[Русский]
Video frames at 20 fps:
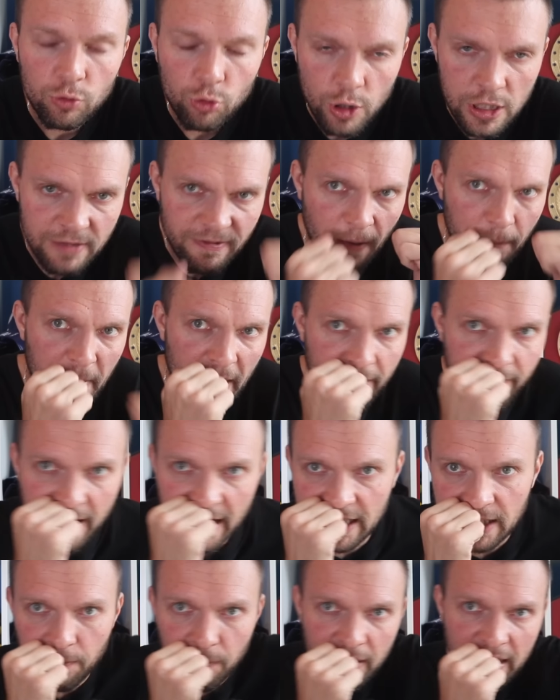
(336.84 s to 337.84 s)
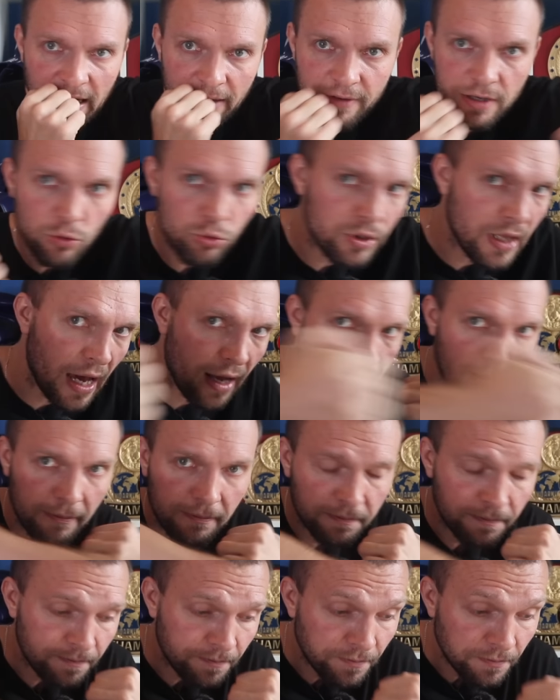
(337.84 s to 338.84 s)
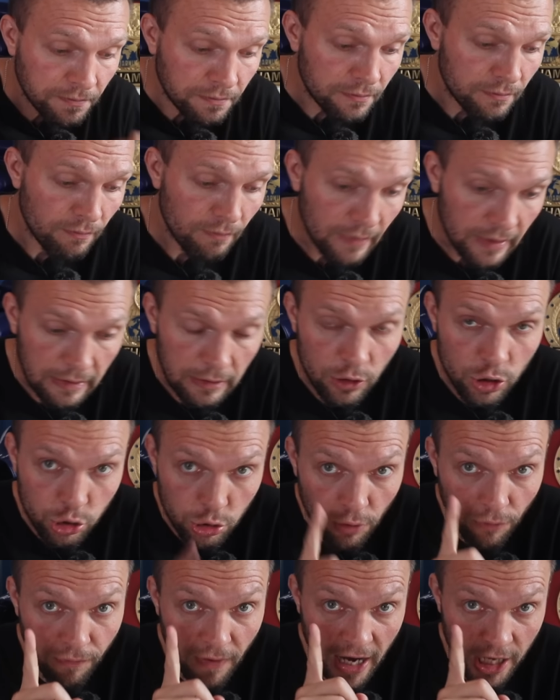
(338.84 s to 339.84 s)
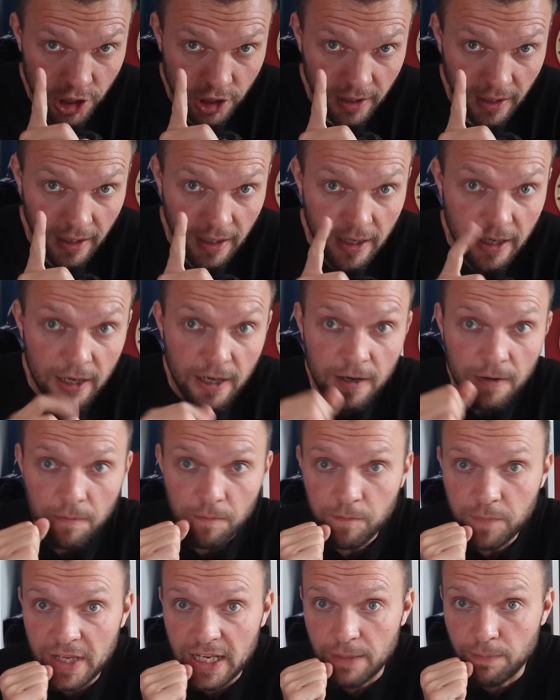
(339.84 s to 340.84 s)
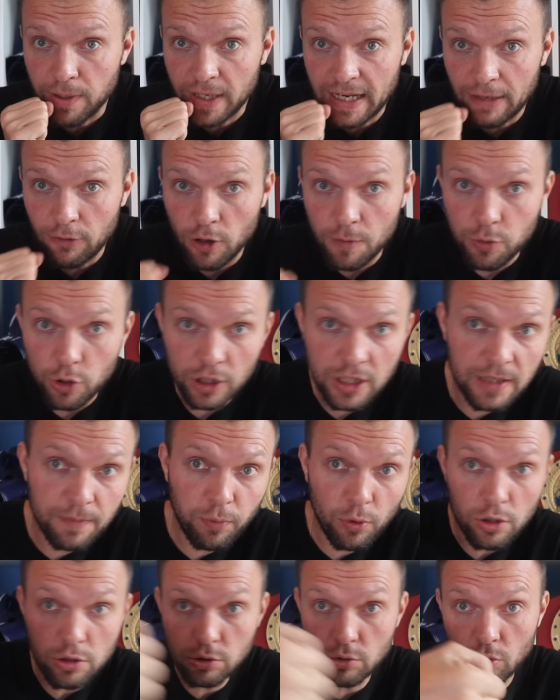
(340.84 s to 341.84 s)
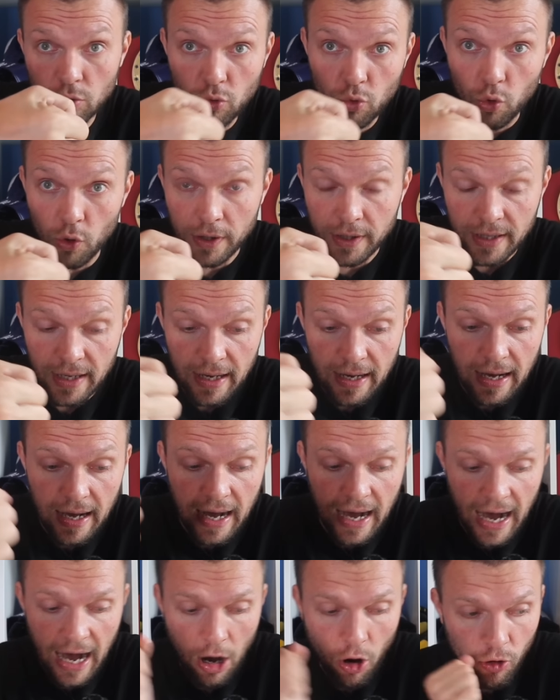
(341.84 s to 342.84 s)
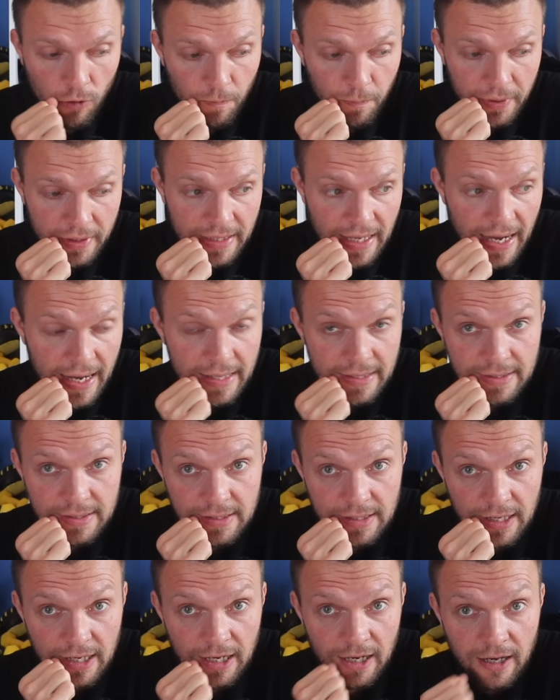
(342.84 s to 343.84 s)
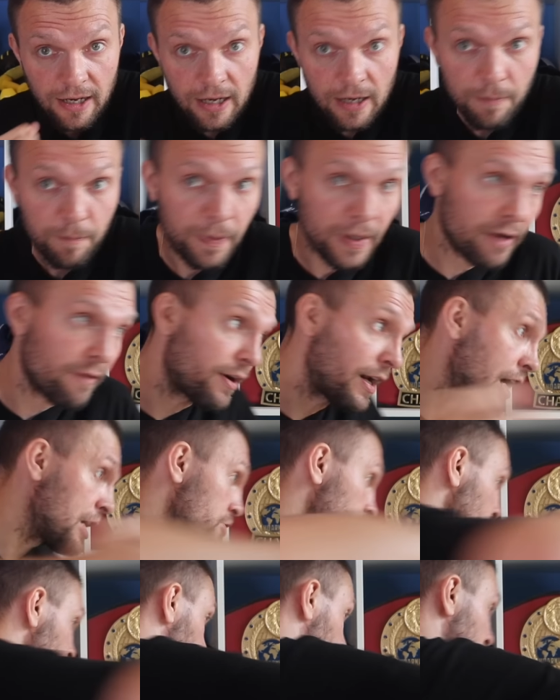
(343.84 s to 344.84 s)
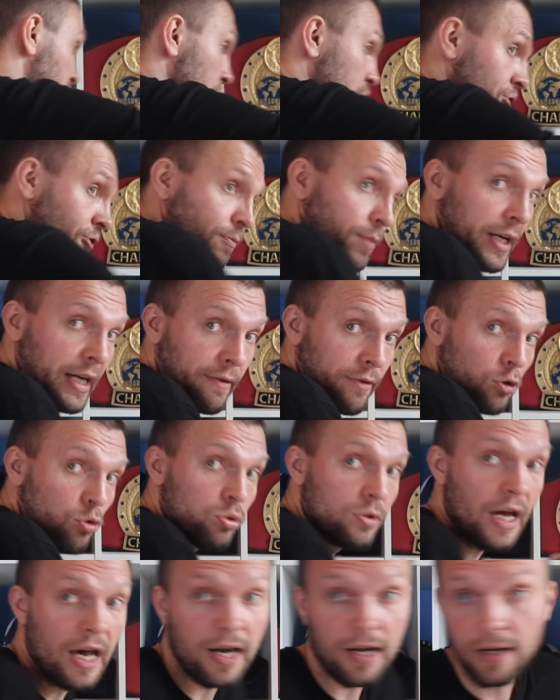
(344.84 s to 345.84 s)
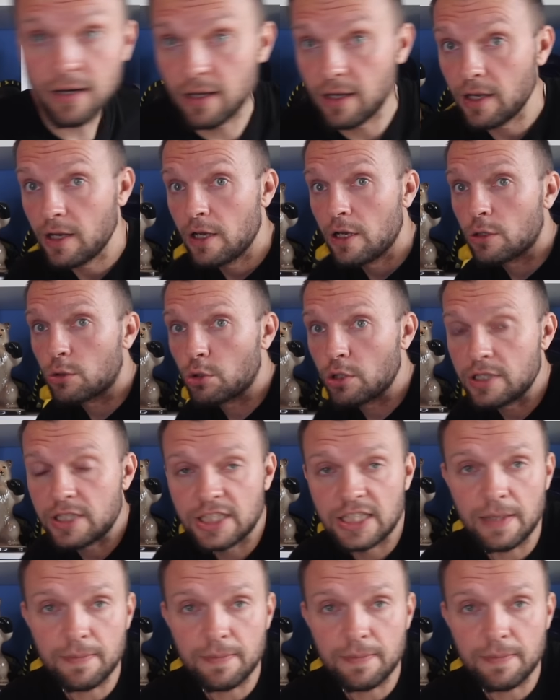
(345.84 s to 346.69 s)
То есть, во-первых, это боковые удары, что важно, Билли боковой бьет не просто рукой, а он пытается проворачивать плечи в боковых ударах, то есть